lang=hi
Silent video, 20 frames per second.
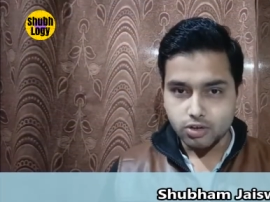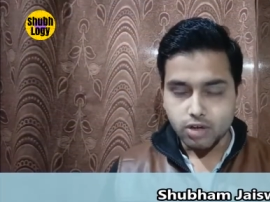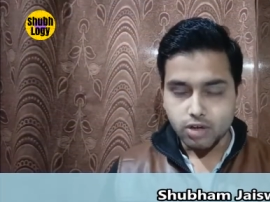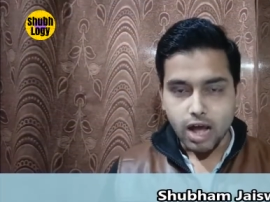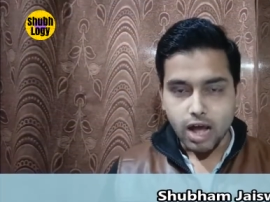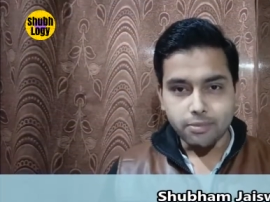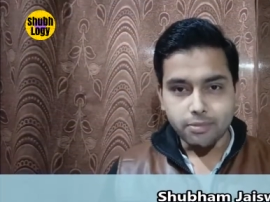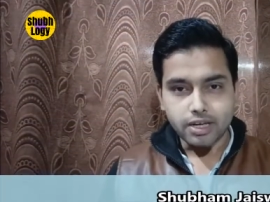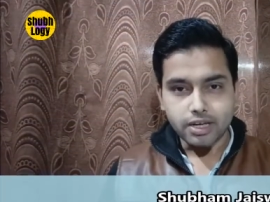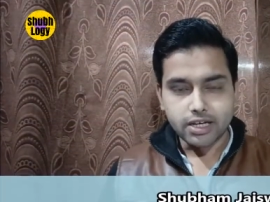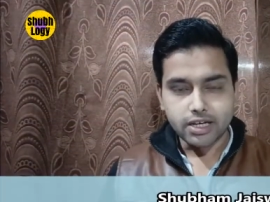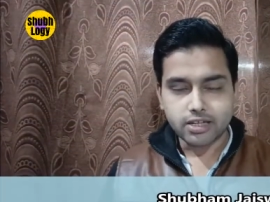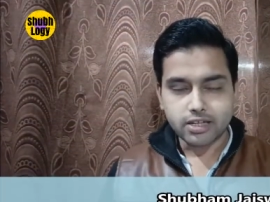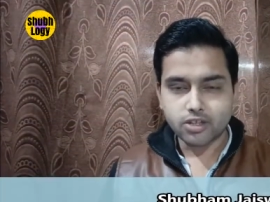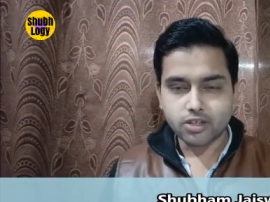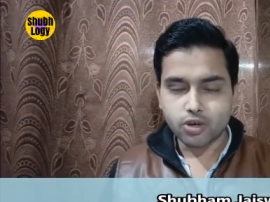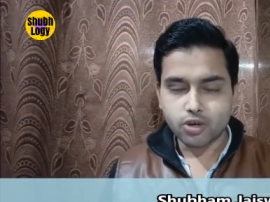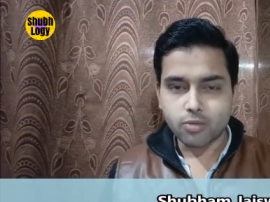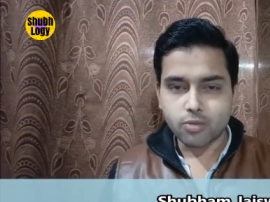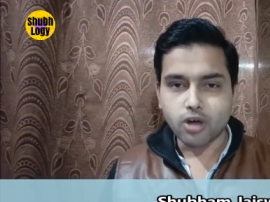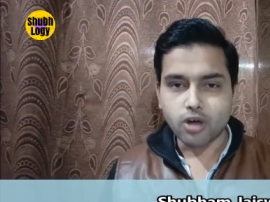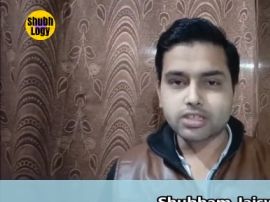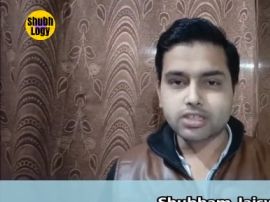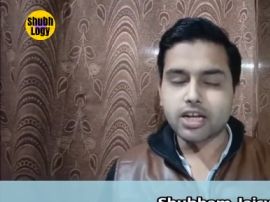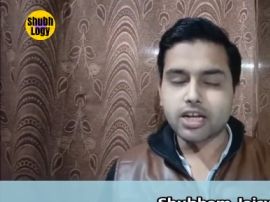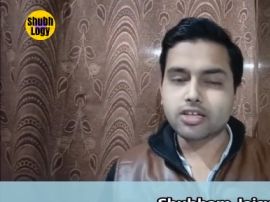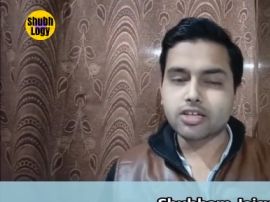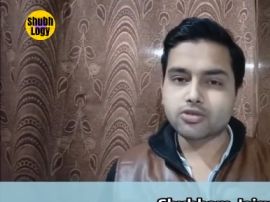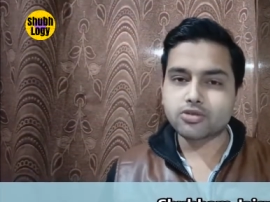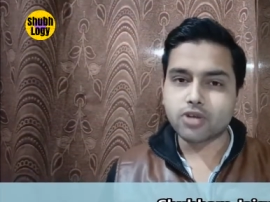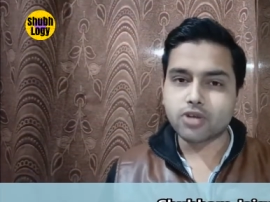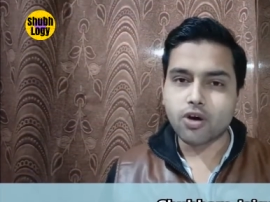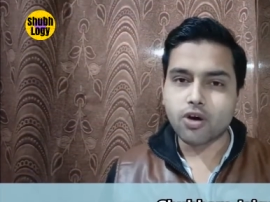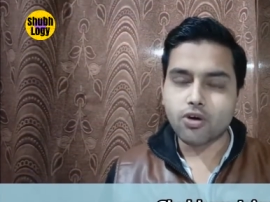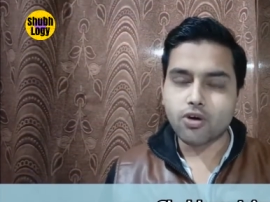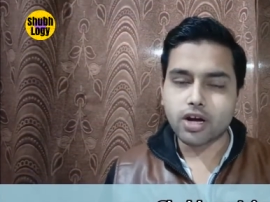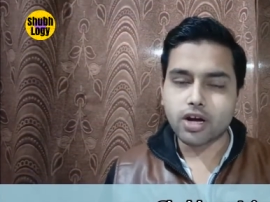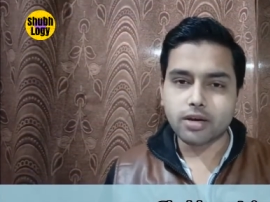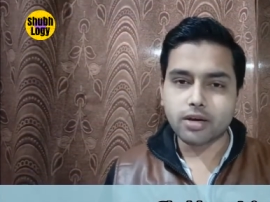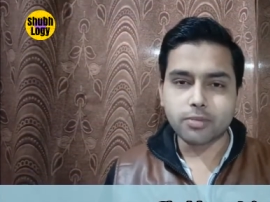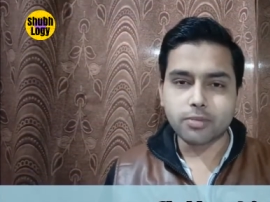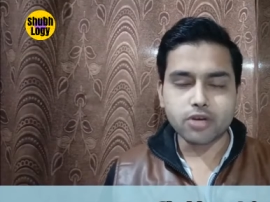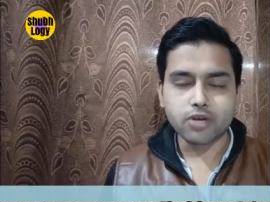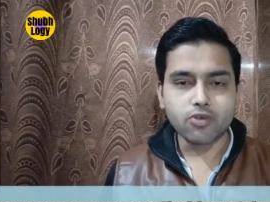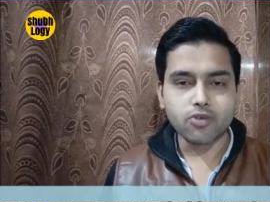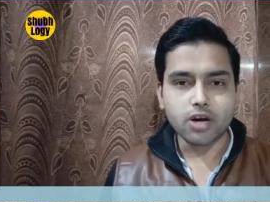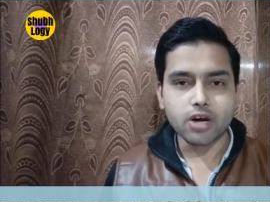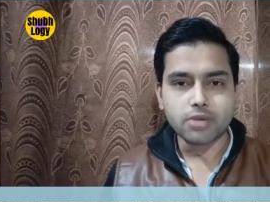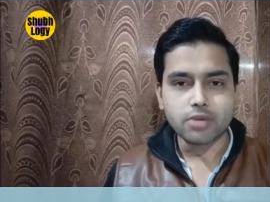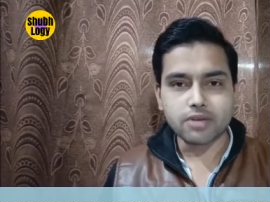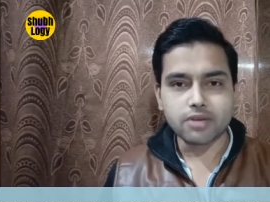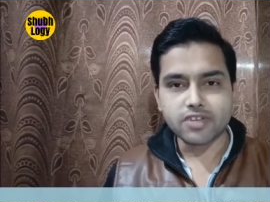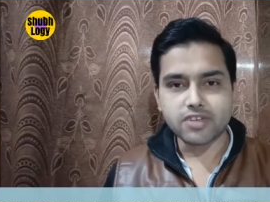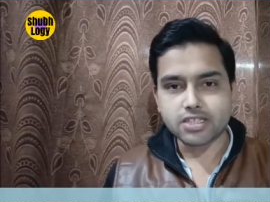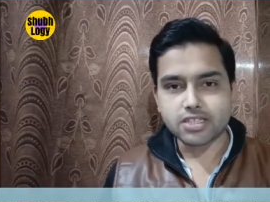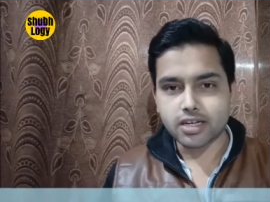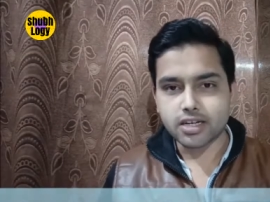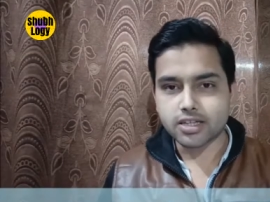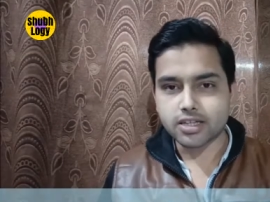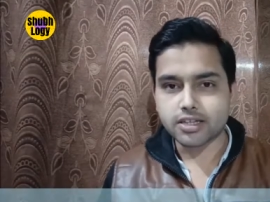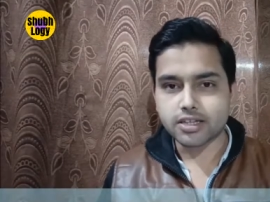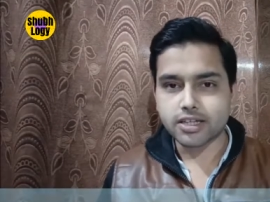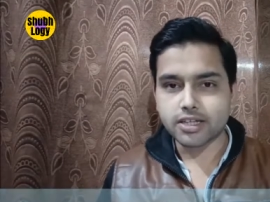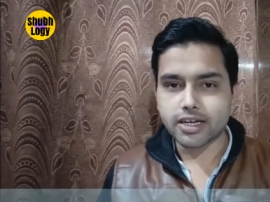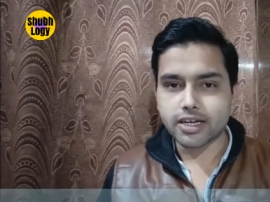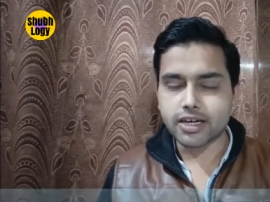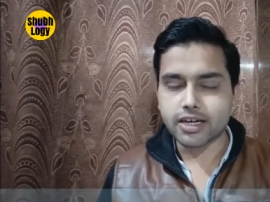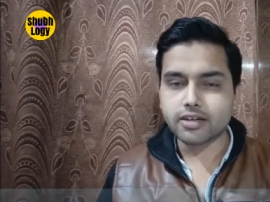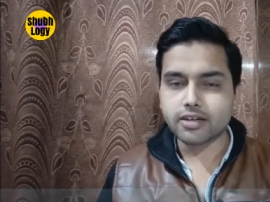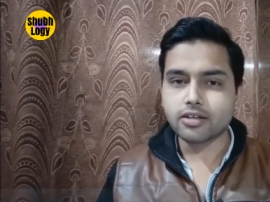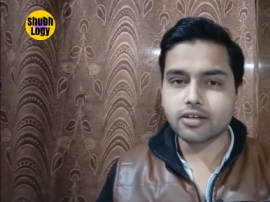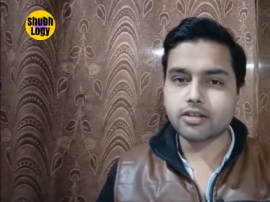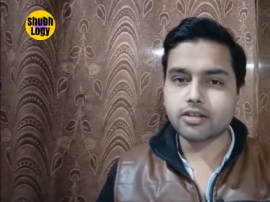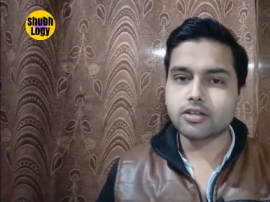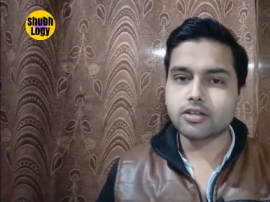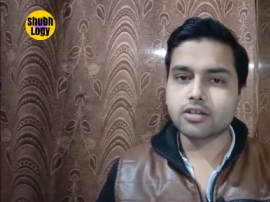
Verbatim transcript: आपने इन दिनों बहुत ज़्यादा सुना होगा कि बिटकॉइन में इन्वेस्ट कर देते हैं